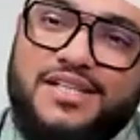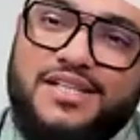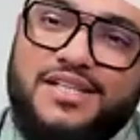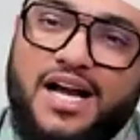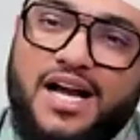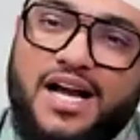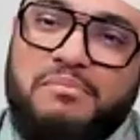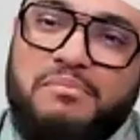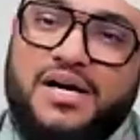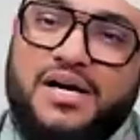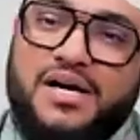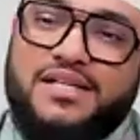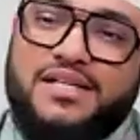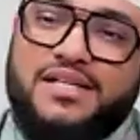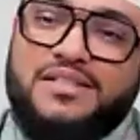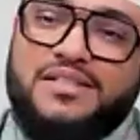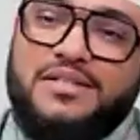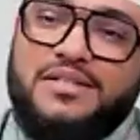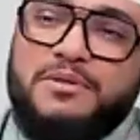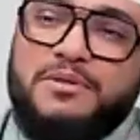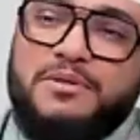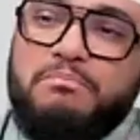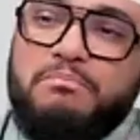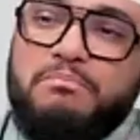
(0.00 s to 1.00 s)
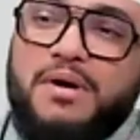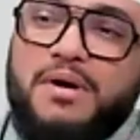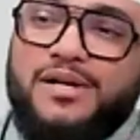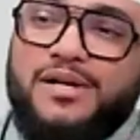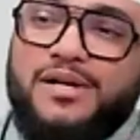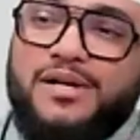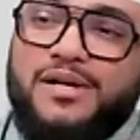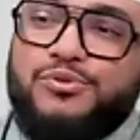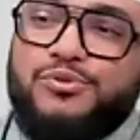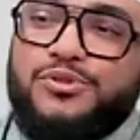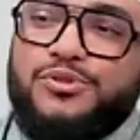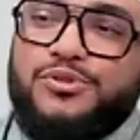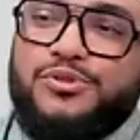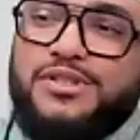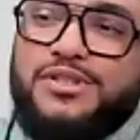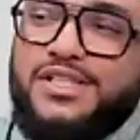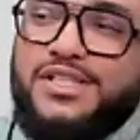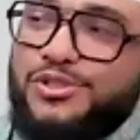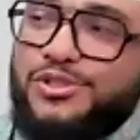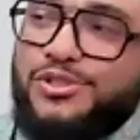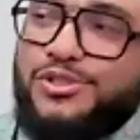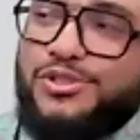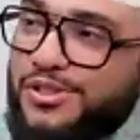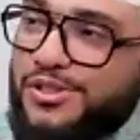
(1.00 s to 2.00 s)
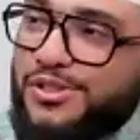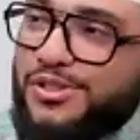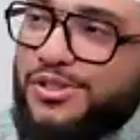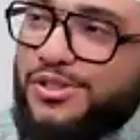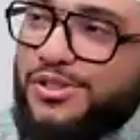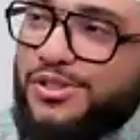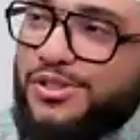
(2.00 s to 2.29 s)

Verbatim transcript: আবার মানুষ কিছু কিছু